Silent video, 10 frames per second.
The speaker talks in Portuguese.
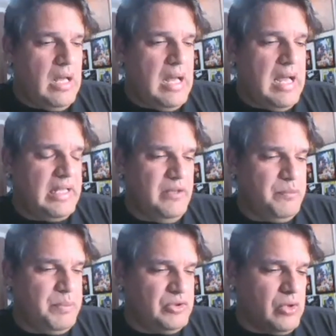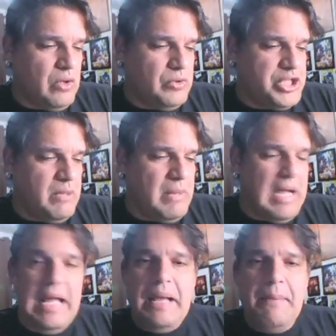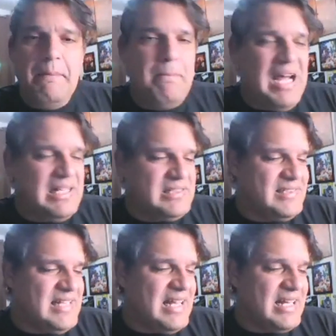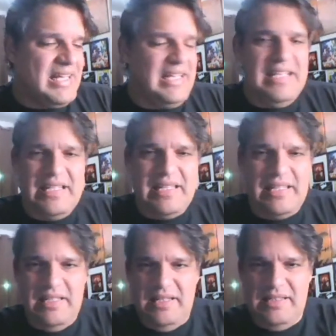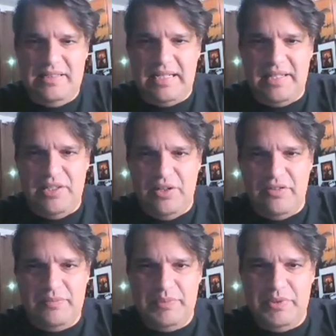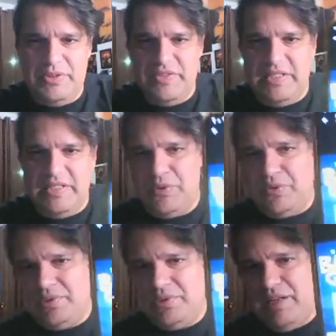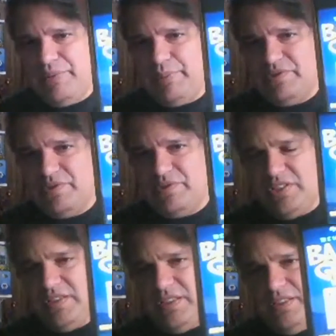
Aqui, pessoal, chama Bazar Geek. Tá aqui, ó. Putz, vai estar ao contrário para vocês